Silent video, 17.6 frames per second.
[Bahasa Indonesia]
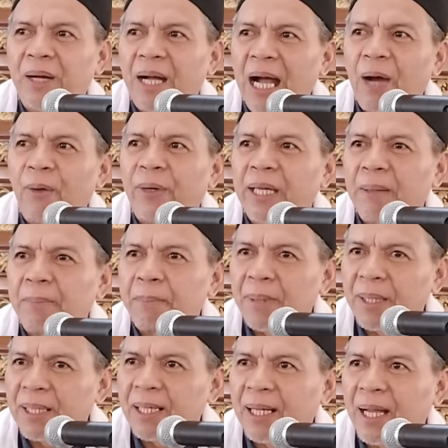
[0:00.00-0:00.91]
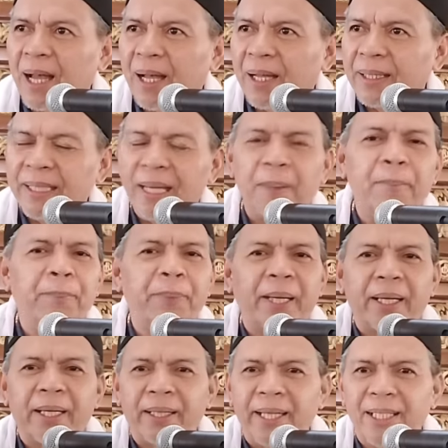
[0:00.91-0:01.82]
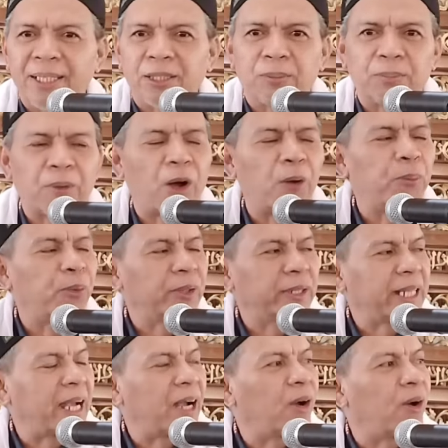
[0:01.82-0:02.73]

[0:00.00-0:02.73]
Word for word: pegawai yang berkah, yang PNS maupun